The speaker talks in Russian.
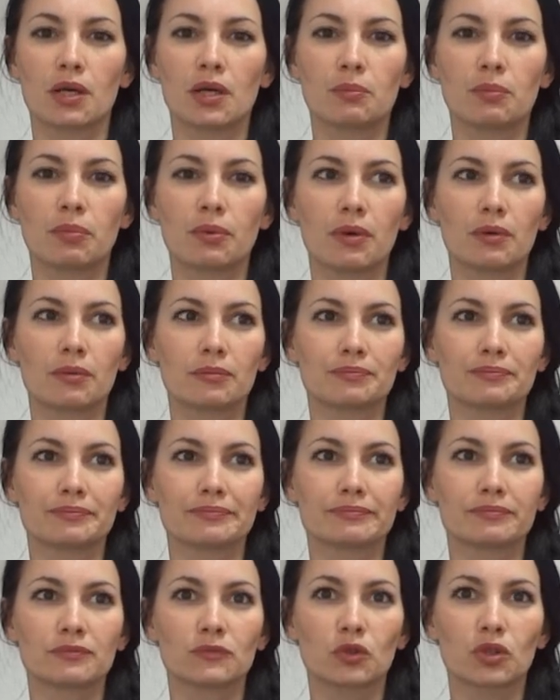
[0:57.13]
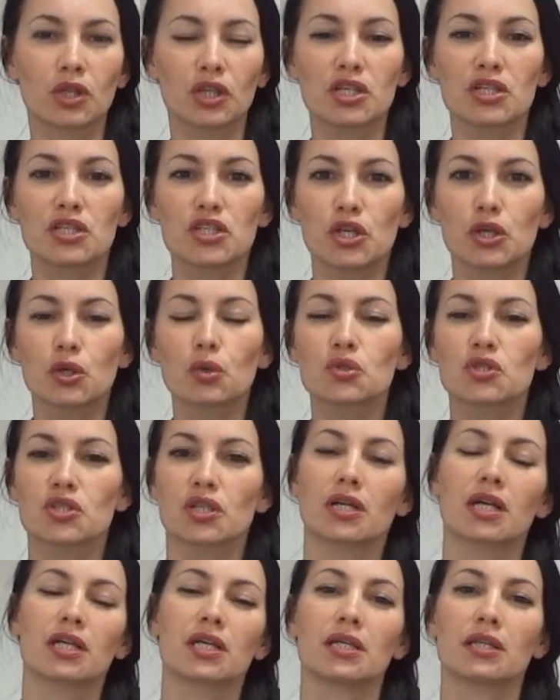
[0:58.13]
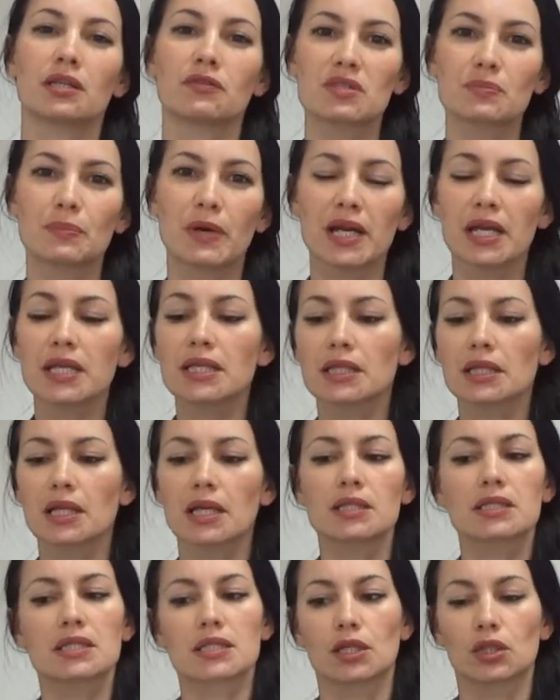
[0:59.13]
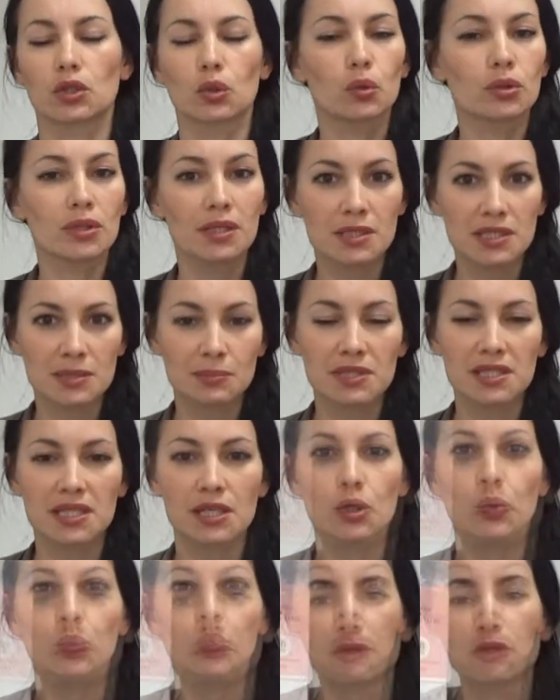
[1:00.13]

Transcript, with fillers: либо ну, такие серьезные какие-то воспаления на лице, то он не замаскирует.